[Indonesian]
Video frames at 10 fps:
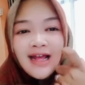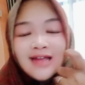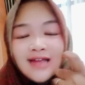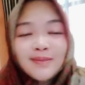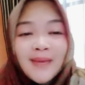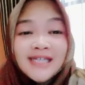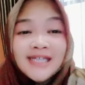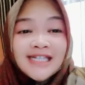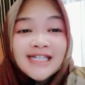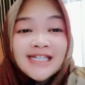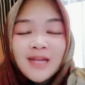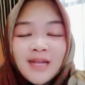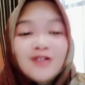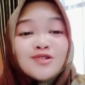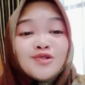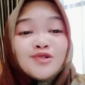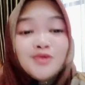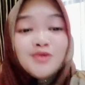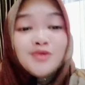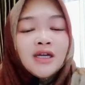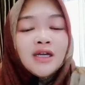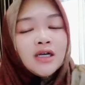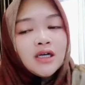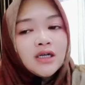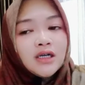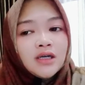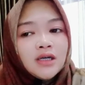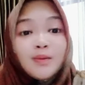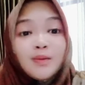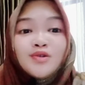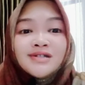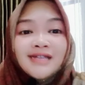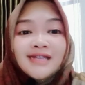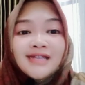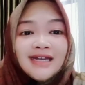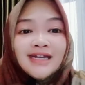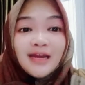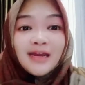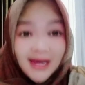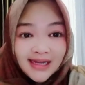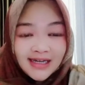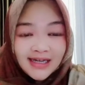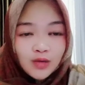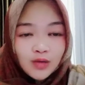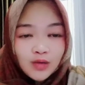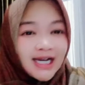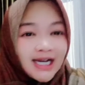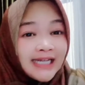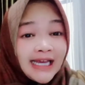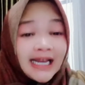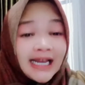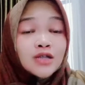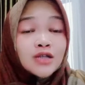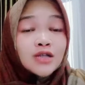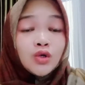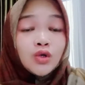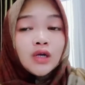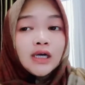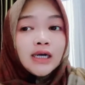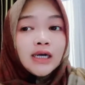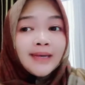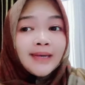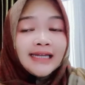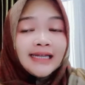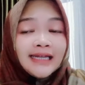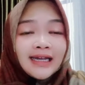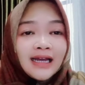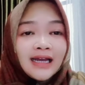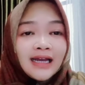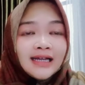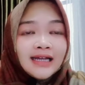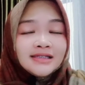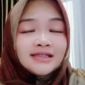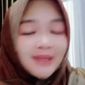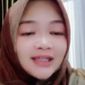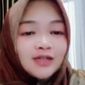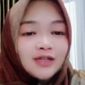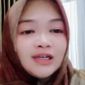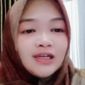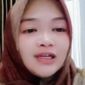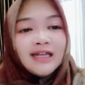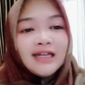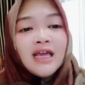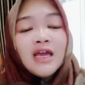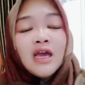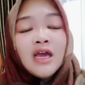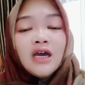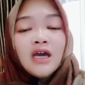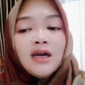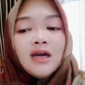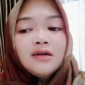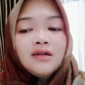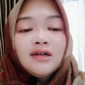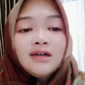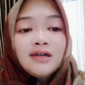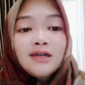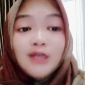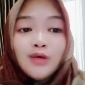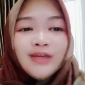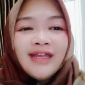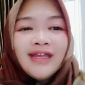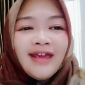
supaya si serumnya langsung e, berfungsi dengan baik dan wajah kalian langsung e, apa kelihatan agak cepat gitu kelihatan e, glowingnya.